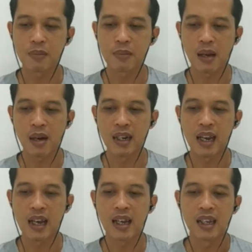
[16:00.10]
pertama
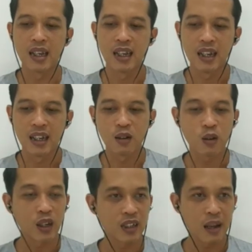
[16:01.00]
adalah
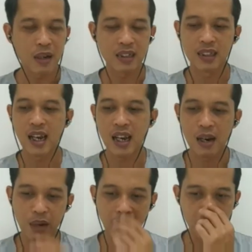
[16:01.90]
kita pastinya
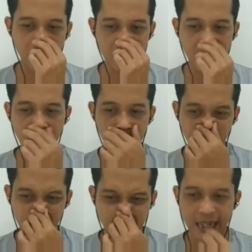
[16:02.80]
akan menggambar denah
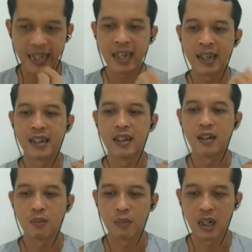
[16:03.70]
bangunannya,
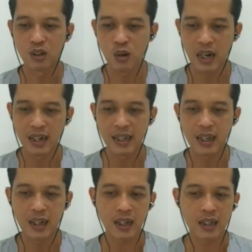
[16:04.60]
menentukan
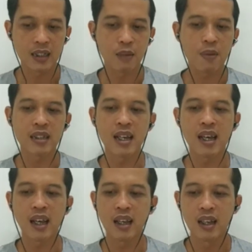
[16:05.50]
daya yang akan
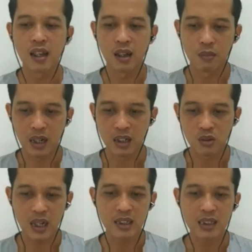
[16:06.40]
terpasang,
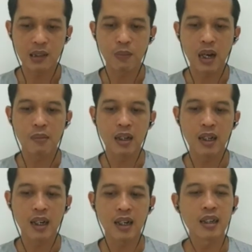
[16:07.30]
menentukan sistem pengaman
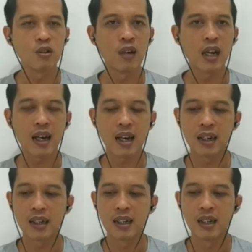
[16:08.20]
yang akan digunakan,
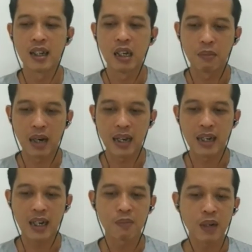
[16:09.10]

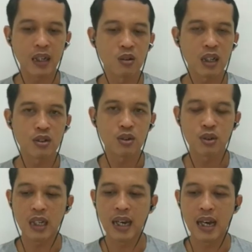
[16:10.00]
mengadakan perhitungan
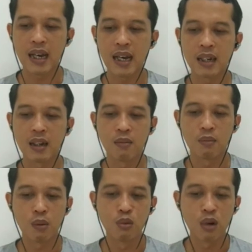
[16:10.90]
susu tegangan,
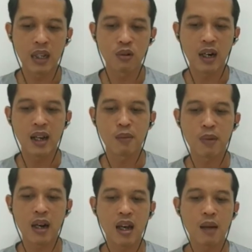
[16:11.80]
membuat uraian
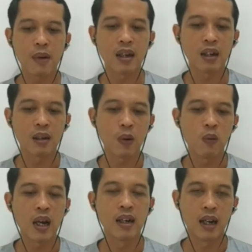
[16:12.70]
perlengkapan yang
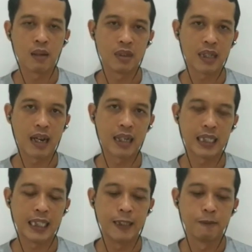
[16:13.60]
diperlukan dalam
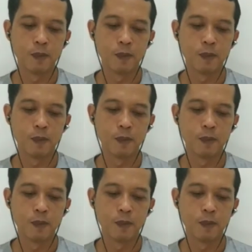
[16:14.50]
instalasi.